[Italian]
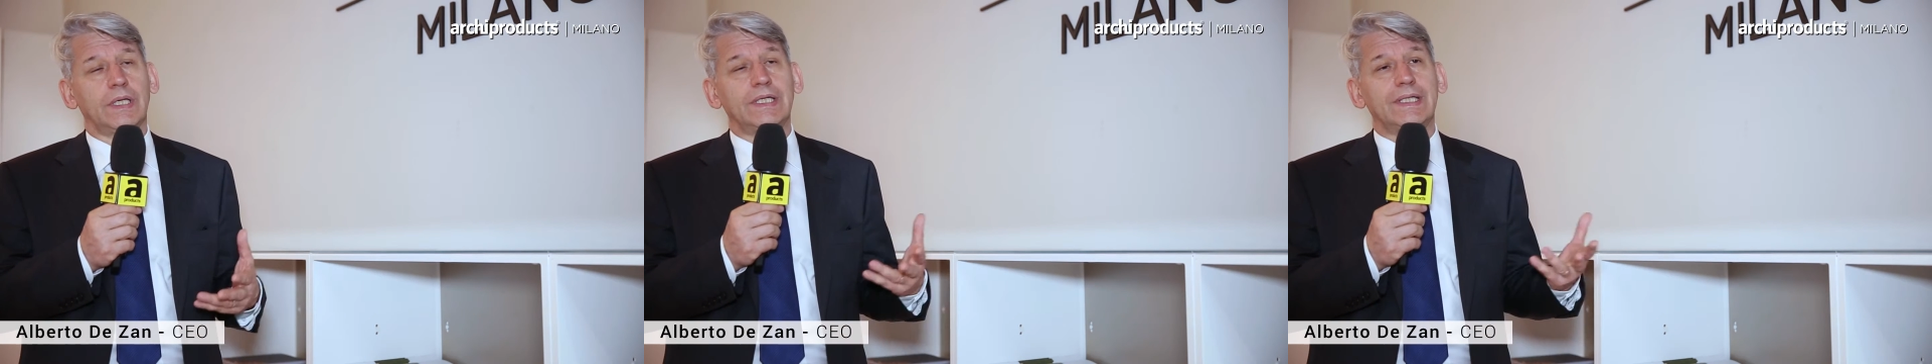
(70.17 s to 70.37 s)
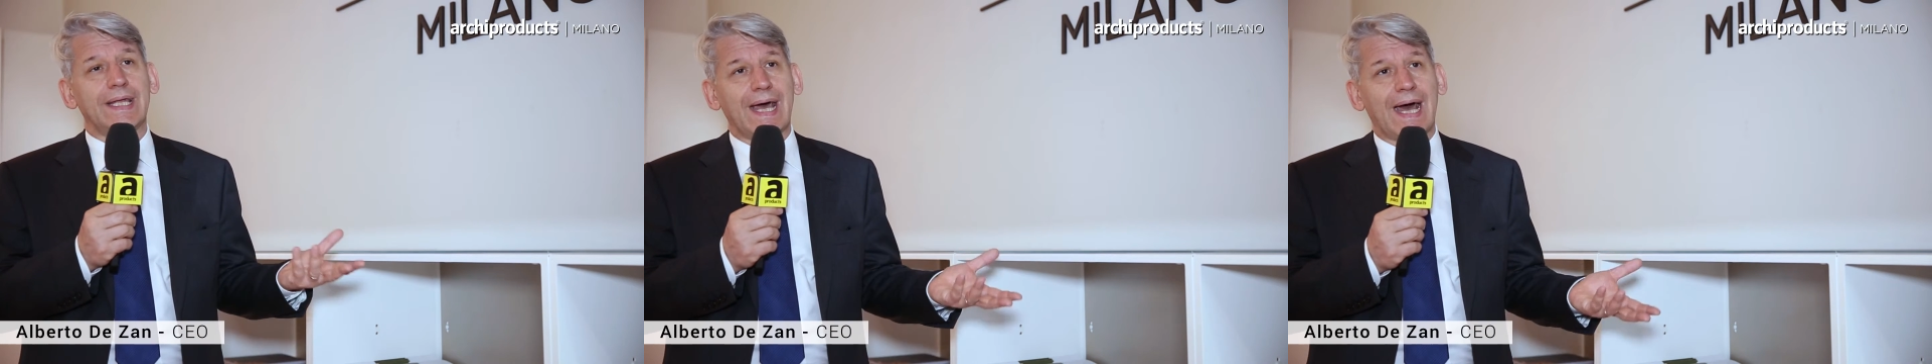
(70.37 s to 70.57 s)

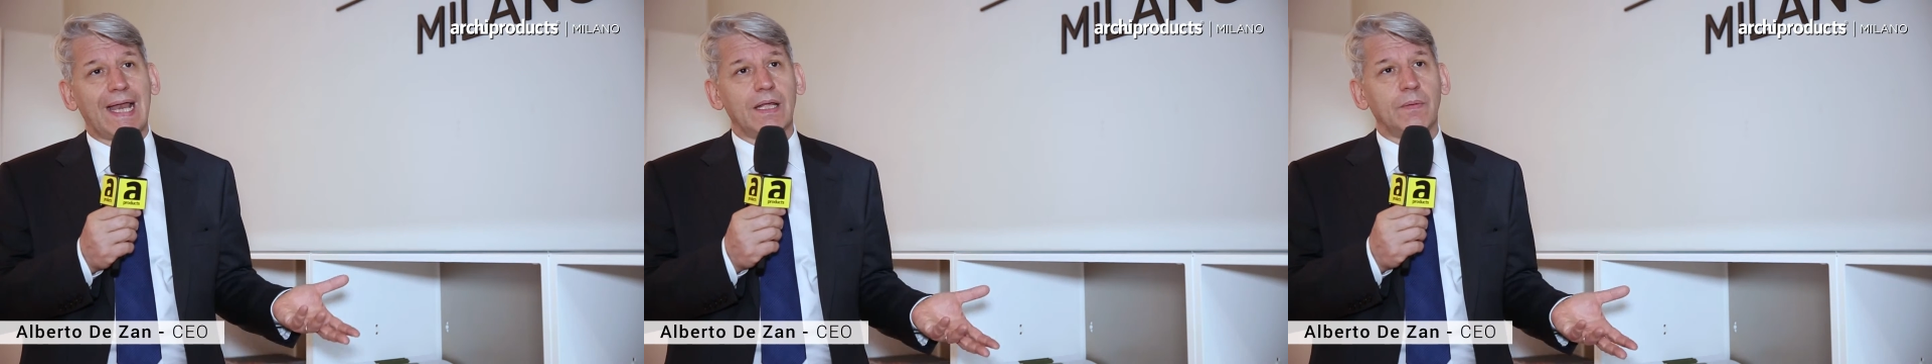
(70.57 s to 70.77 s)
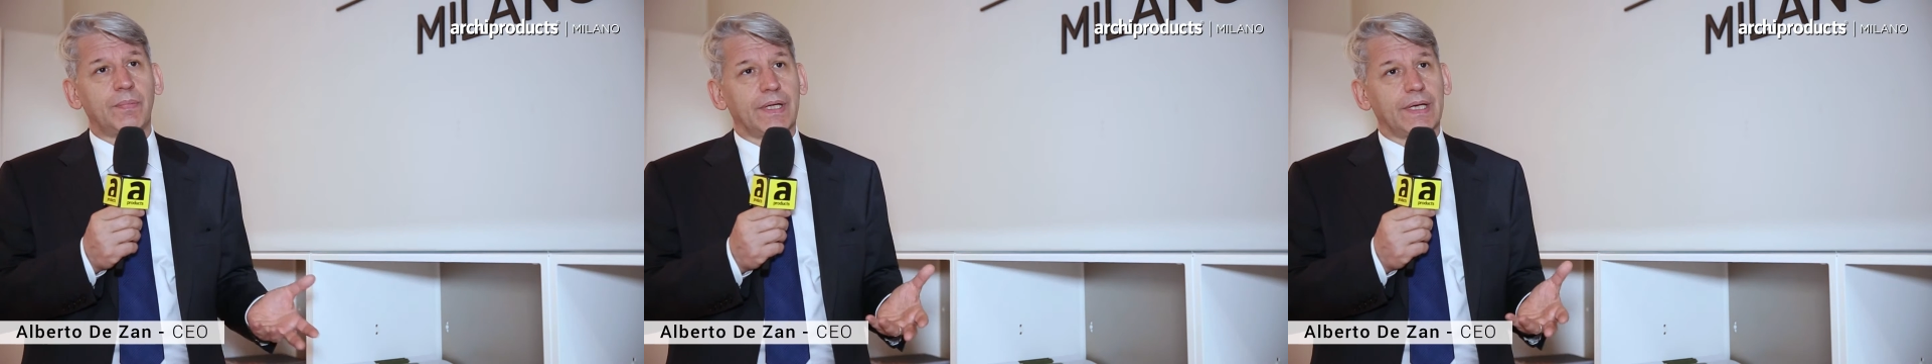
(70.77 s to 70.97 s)

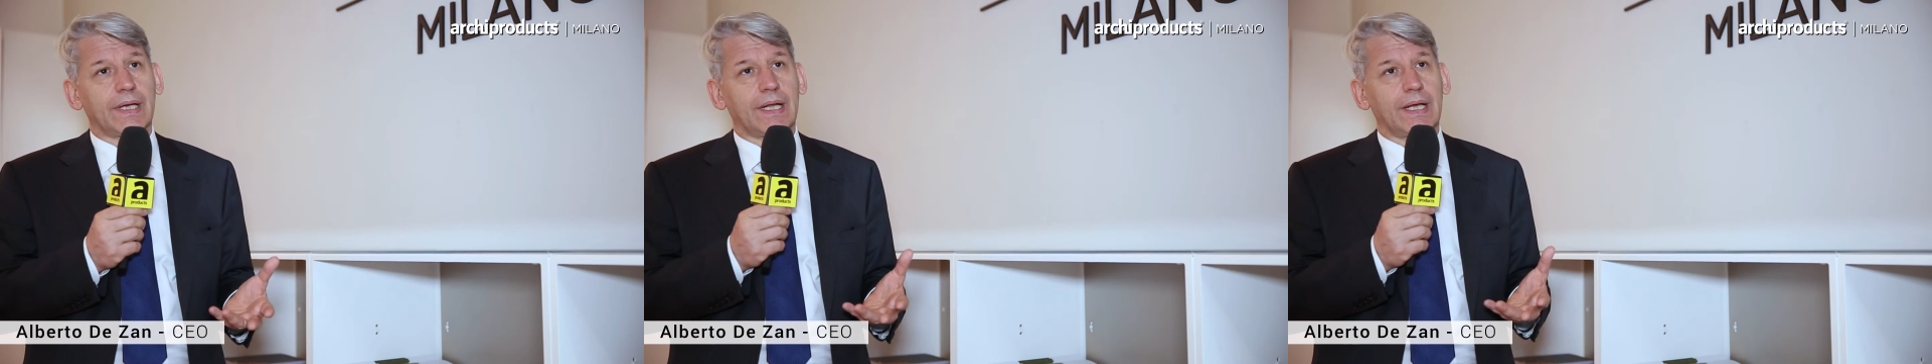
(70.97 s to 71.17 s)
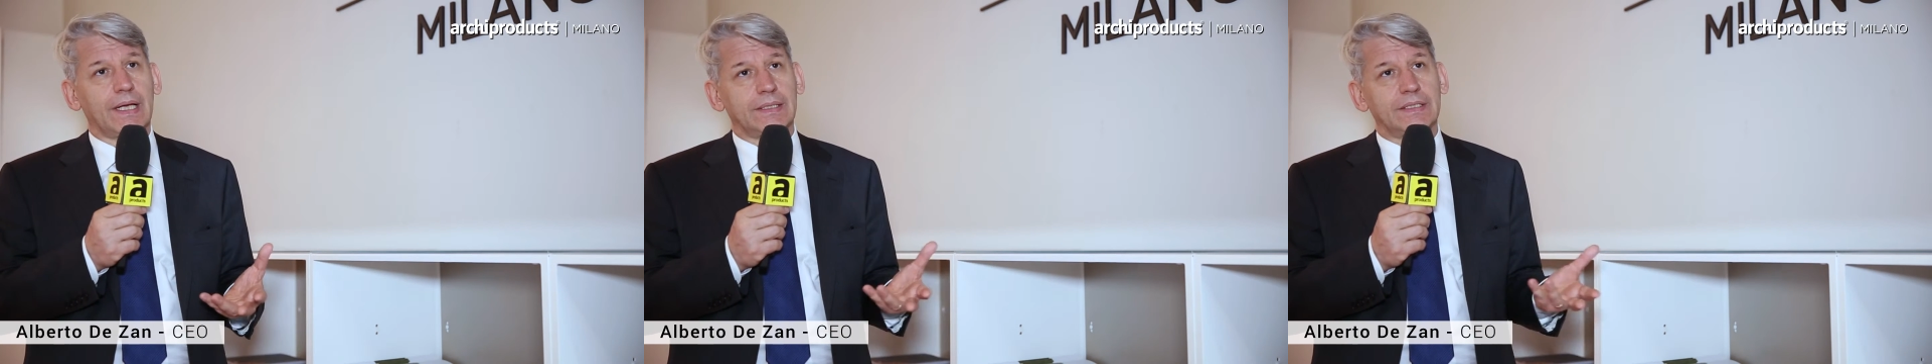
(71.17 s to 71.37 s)
ideale per eh,